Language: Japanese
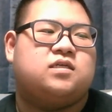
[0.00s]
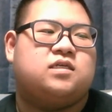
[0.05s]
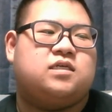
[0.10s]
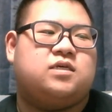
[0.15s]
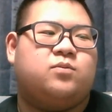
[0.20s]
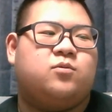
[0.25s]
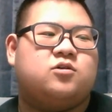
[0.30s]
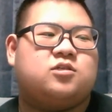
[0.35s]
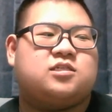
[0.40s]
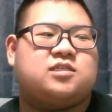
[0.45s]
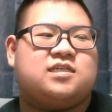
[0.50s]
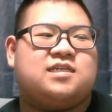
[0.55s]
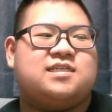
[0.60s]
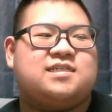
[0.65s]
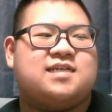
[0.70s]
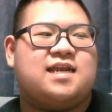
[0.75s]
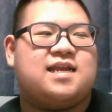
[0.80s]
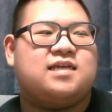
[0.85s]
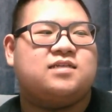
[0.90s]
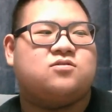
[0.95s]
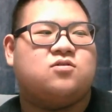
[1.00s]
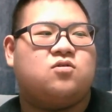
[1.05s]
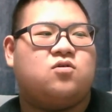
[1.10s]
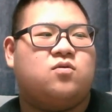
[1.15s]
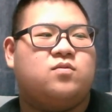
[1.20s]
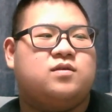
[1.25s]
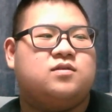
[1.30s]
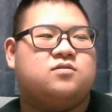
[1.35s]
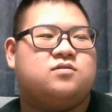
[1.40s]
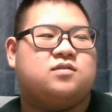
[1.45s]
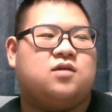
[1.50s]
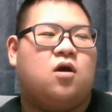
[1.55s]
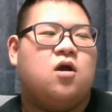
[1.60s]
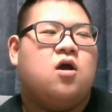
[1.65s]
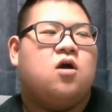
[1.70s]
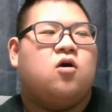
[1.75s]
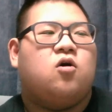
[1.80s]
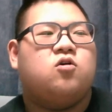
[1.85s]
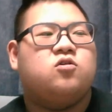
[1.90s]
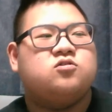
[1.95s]
キモすぎじゃないそういうコメントですよ。
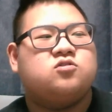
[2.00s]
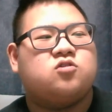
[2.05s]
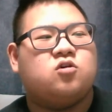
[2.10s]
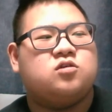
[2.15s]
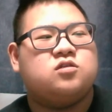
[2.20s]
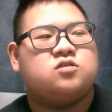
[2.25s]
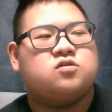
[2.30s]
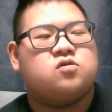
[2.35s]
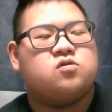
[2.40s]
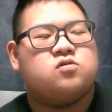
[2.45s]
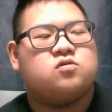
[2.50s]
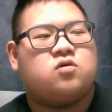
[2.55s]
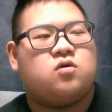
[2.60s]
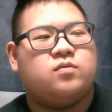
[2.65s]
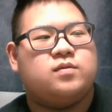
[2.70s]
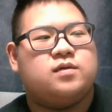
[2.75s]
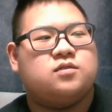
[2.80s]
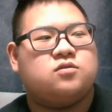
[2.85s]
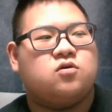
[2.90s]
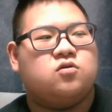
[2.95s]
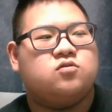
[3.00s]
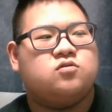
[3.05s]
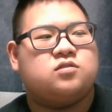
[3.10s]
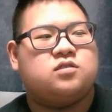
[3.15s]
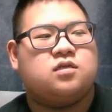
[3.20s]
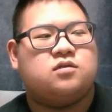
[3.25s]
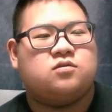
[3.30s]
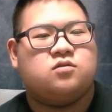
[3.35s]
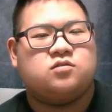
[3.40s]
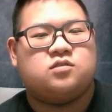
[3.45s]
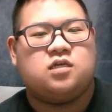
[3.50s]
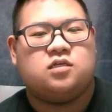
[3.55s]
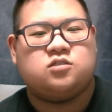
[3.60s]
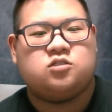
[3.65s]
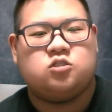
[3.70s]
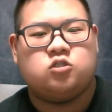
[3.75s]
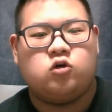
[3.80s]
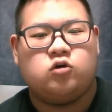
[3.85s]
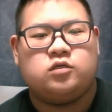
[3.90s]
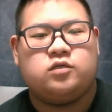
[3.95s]
本当にそういうコメントを打ってるとしたら
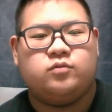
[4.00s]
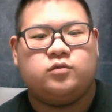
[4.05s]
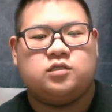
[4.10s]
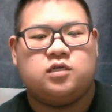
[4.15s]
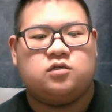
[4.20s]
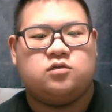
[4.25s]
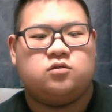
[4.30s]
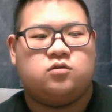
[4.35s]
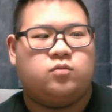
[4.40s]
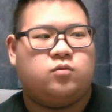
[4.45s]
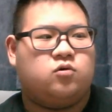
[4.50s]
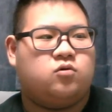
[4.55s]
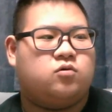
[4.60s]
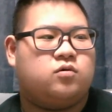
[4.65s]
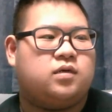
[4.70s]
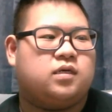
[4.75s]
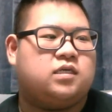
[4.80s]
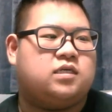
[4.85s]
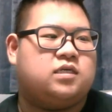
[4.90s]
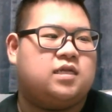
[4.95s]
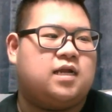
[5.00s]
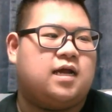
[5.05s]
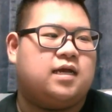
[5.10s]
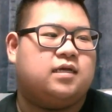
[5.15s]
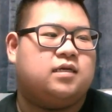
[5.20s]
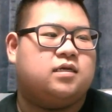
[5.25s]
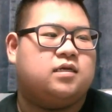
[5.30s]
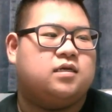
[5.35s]
すごい気持ち悪いと思う。俺は嫌い。うん。